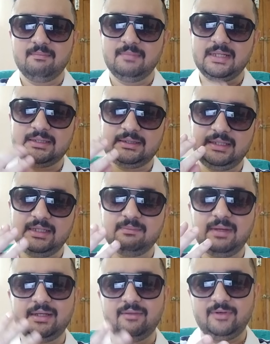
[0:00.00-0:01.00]
मैं तीन
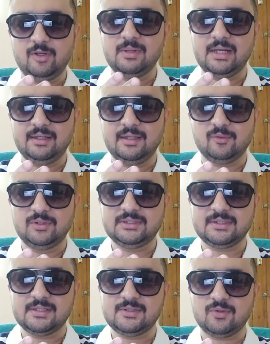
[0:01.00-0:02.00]
बार ये वीडियो बनाने की कोशिश
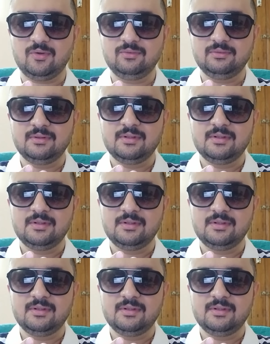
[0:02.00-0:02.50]
कर चुका हूँ